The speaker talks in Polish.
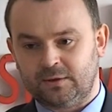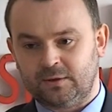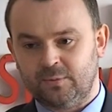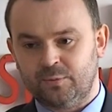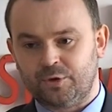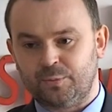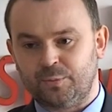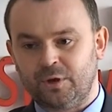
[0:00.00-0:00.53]

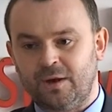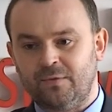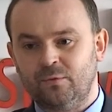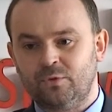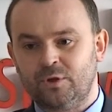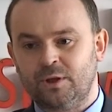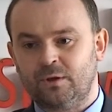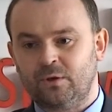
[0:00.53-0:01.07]
tym, że pojawił
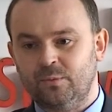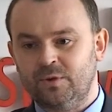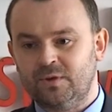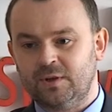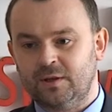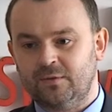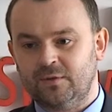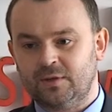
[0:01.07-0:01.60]
się na
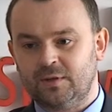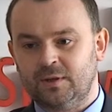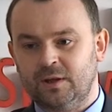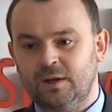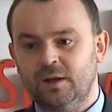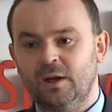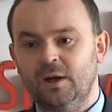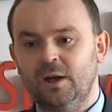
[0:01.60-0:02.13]
komisji
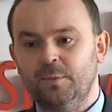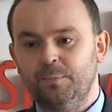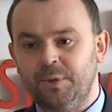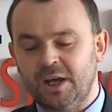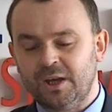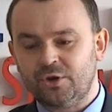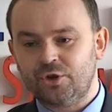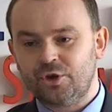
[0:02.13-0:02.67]
rewizyjnej
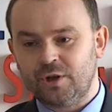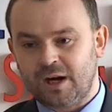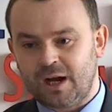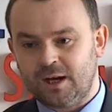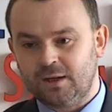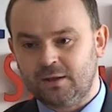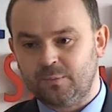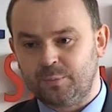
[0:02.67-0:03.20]
pierwszy,
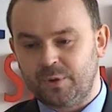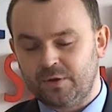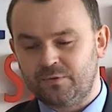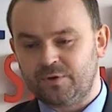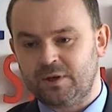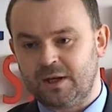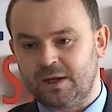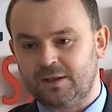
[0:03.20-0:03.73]
rak,
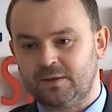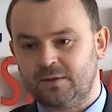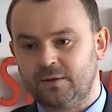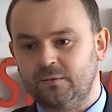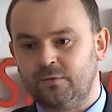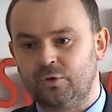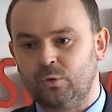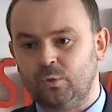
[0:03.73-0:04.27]
pierwszy
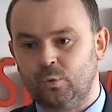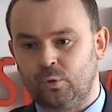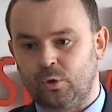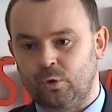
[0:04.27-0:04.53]
raz ciągu